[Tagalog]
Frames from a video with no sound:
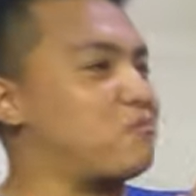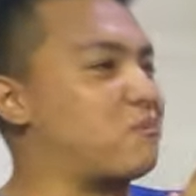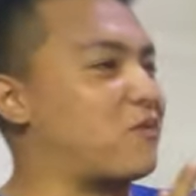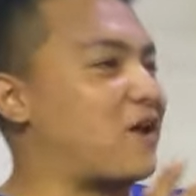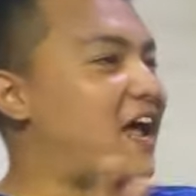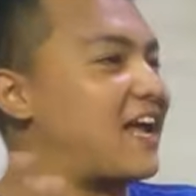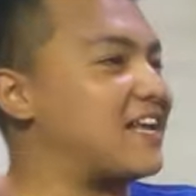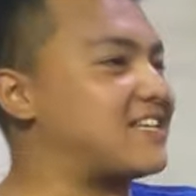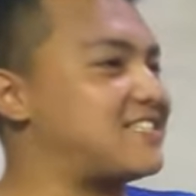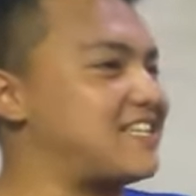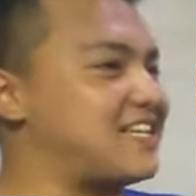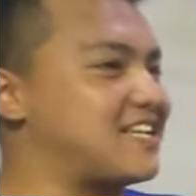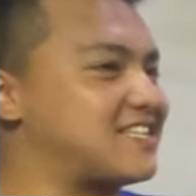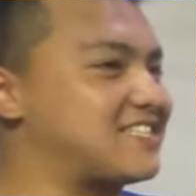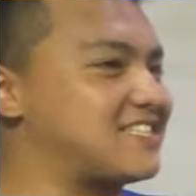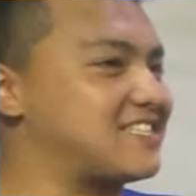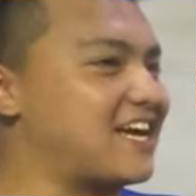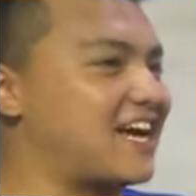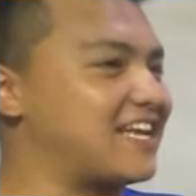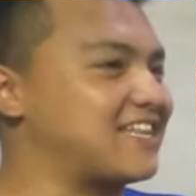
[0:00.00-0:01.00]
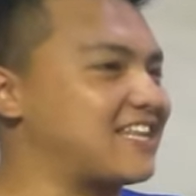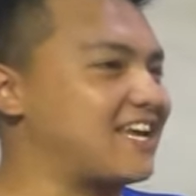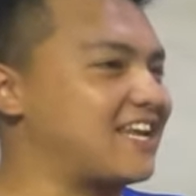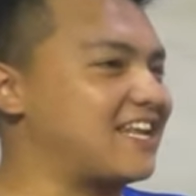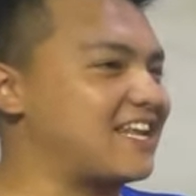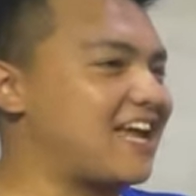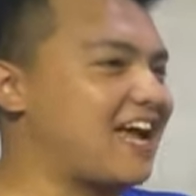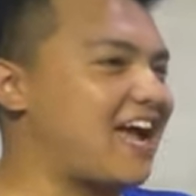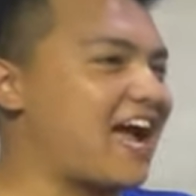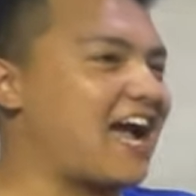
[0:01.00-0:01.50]
price list
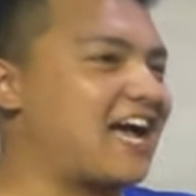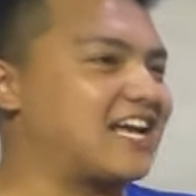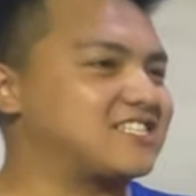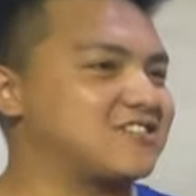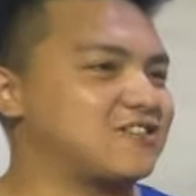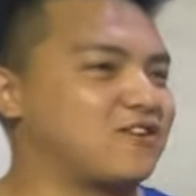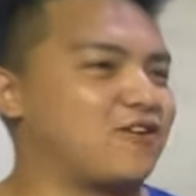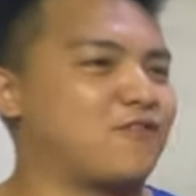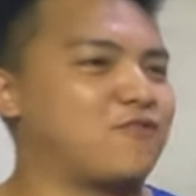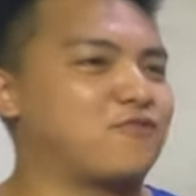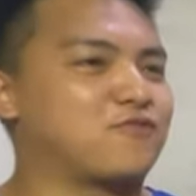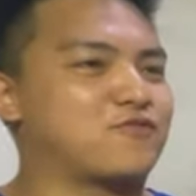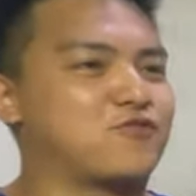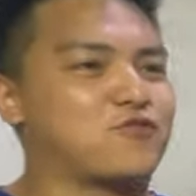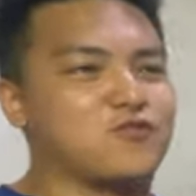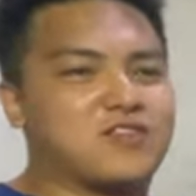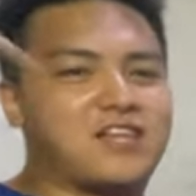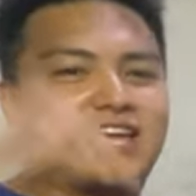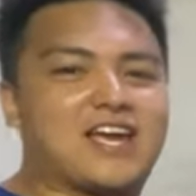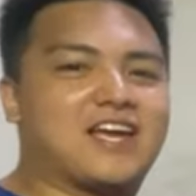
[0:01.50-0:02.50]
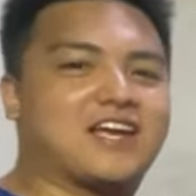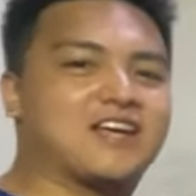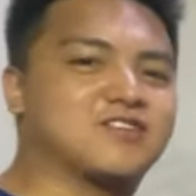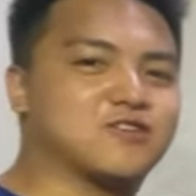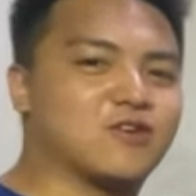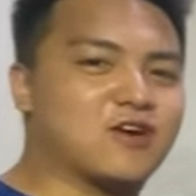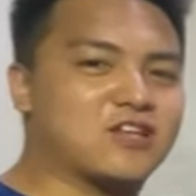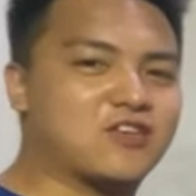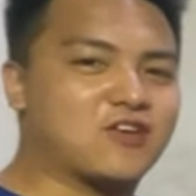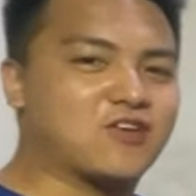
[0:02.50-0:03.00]
natin as of today.
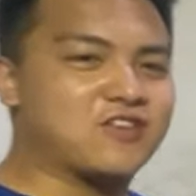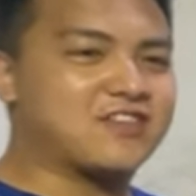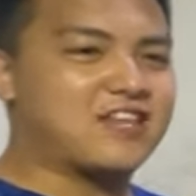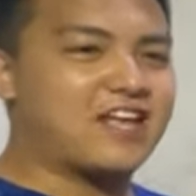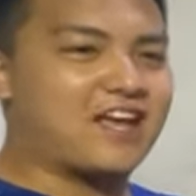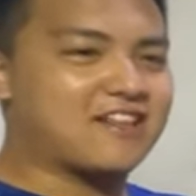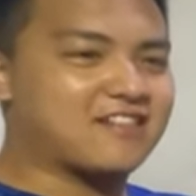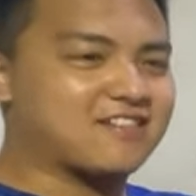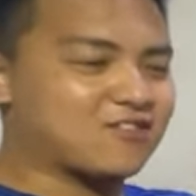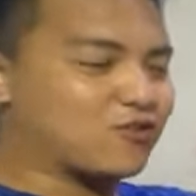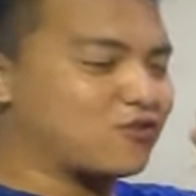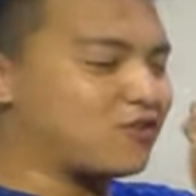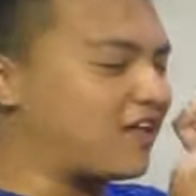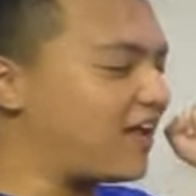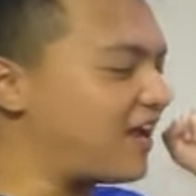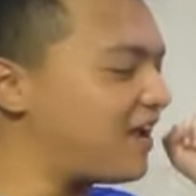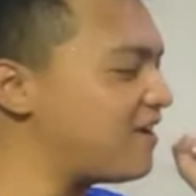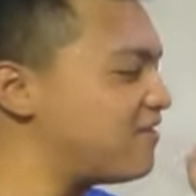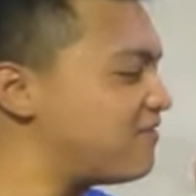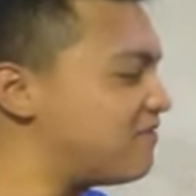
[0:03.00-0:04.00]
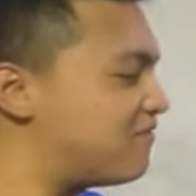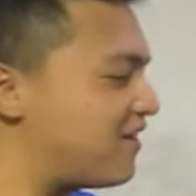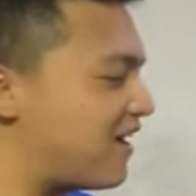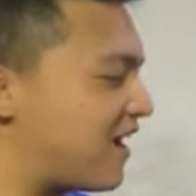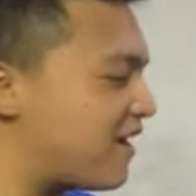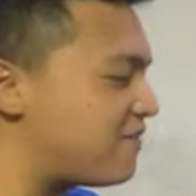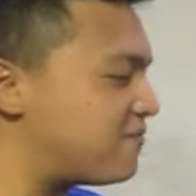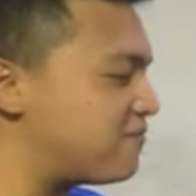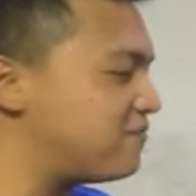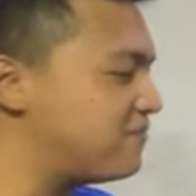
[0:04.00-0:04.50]
So ito yung date today,
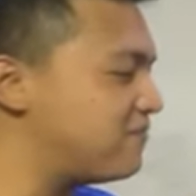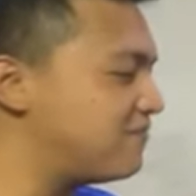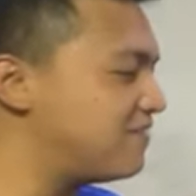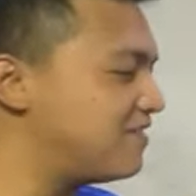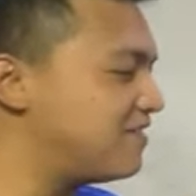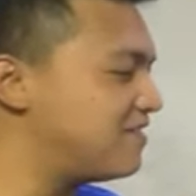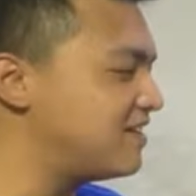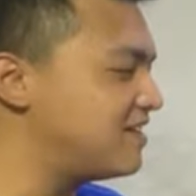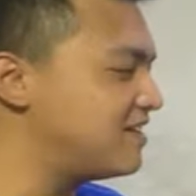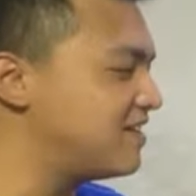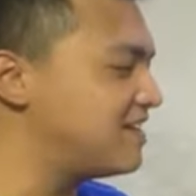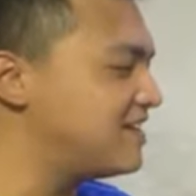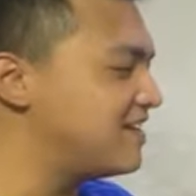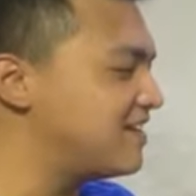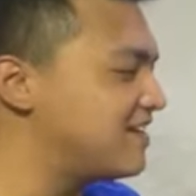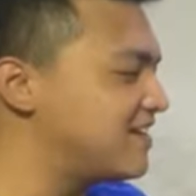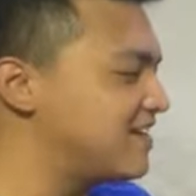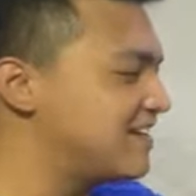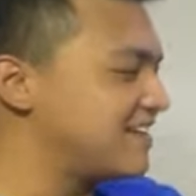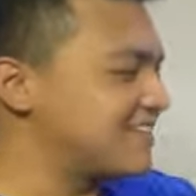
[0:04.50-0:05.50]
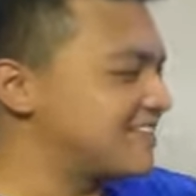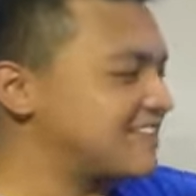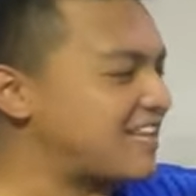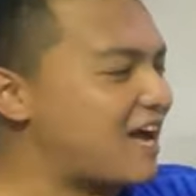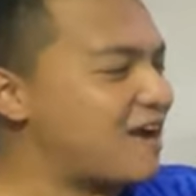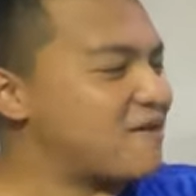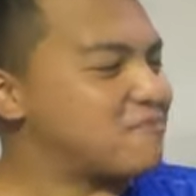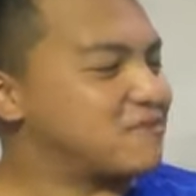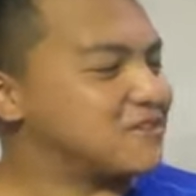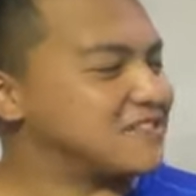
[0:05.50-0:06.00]
Vayang
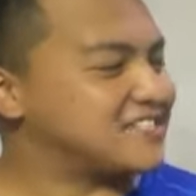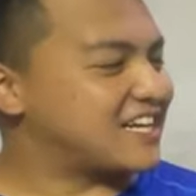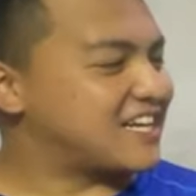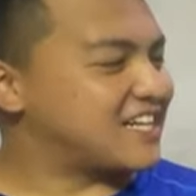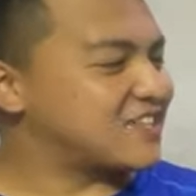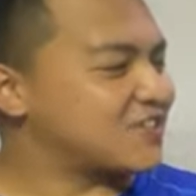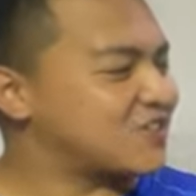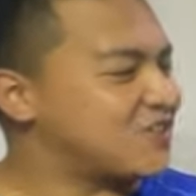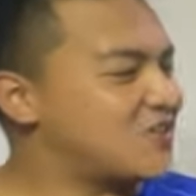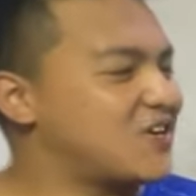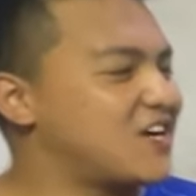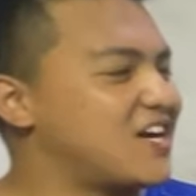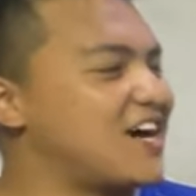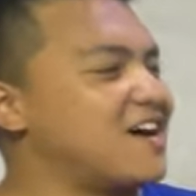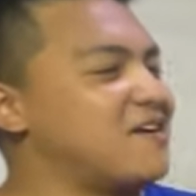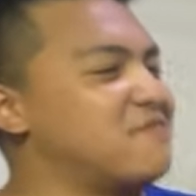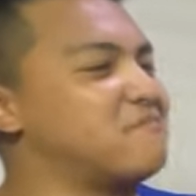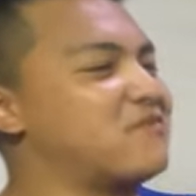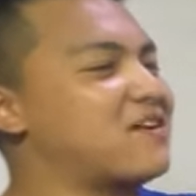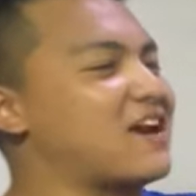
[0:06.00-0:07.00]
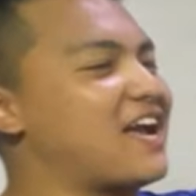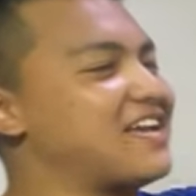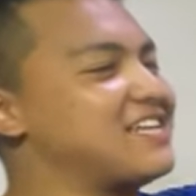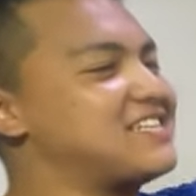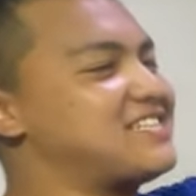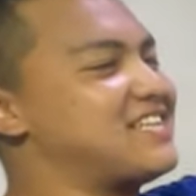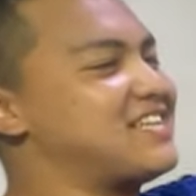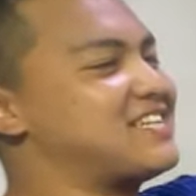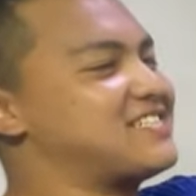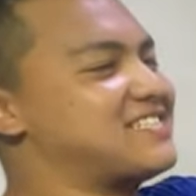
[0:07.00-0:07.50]
tapos ito ang
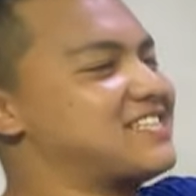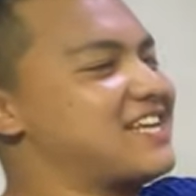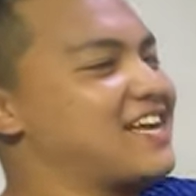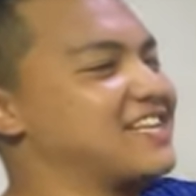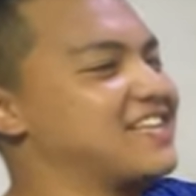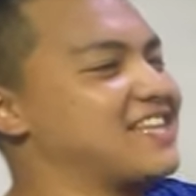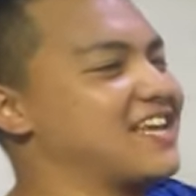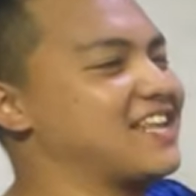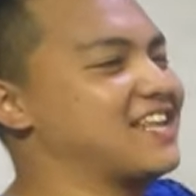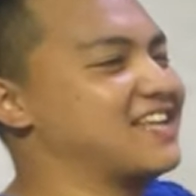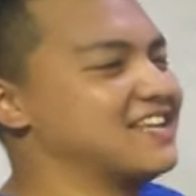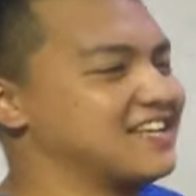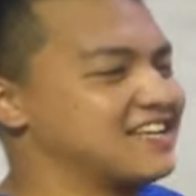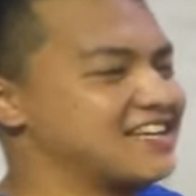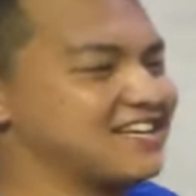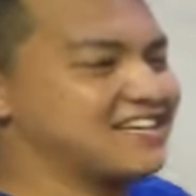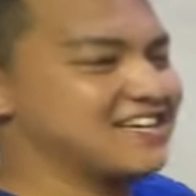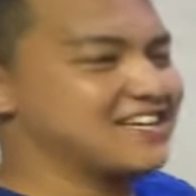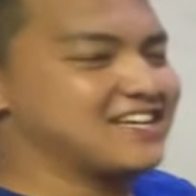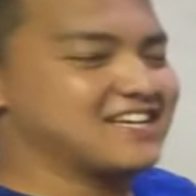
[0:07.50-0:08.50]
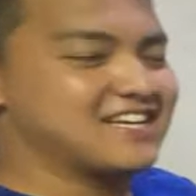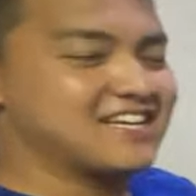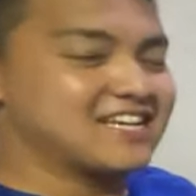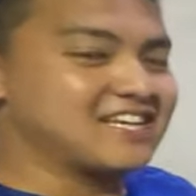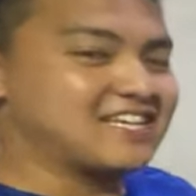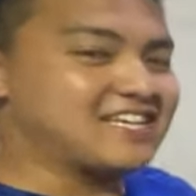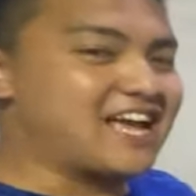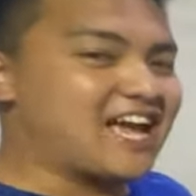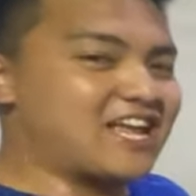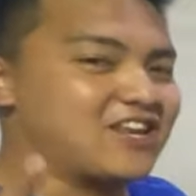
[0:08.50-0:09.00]
price list natin.
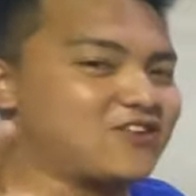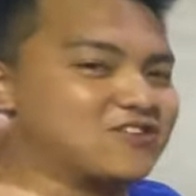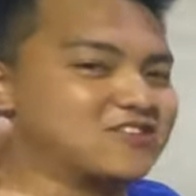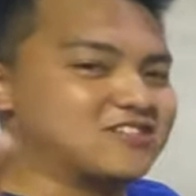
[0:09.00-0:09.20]
Yan yung